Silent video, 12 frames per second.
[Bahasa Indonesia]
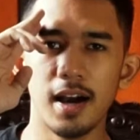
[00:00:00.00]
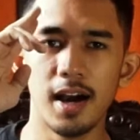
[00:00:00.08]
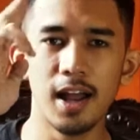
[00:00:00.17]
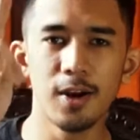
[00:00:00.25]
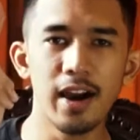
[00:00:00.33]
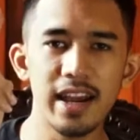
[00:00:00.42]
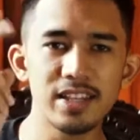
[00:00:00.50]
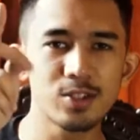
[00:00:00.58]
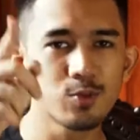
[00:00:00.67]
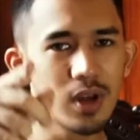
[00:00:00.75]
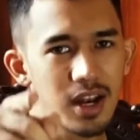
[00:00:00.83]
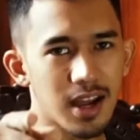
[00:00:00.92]
Halo guys,
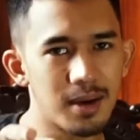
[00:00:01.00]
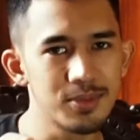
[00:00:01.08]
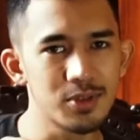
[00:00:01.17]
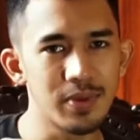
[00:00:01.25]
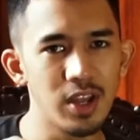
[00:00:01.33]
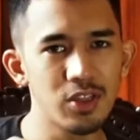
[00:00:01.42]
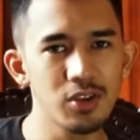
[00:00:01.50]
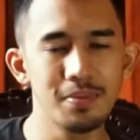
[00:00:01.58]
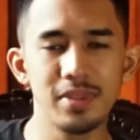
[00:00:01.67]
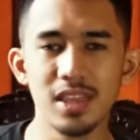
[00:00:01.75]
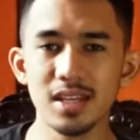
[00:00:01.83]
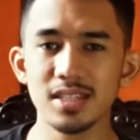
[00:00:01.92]
welcome to my
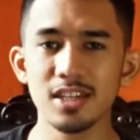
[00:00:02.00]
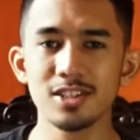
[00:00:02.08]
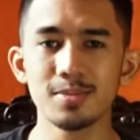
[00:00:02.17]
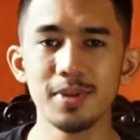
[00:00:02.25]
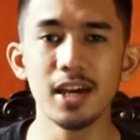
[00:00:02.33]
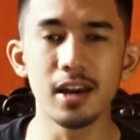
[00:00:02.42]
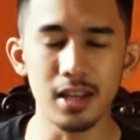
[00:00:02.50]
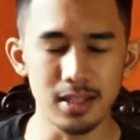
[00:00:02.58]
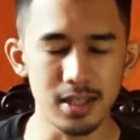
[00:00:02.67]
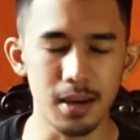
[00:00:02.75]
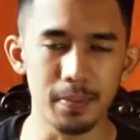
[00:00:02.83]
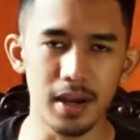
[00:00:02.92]
YouTube. This is me
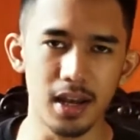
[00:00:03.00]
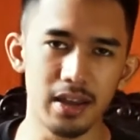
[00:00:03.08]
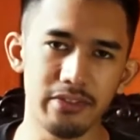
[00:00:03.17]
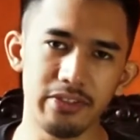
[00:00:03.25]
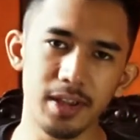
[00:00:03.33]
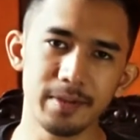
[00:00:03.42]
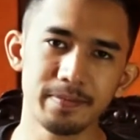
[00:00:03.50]
Riza Pahlavi.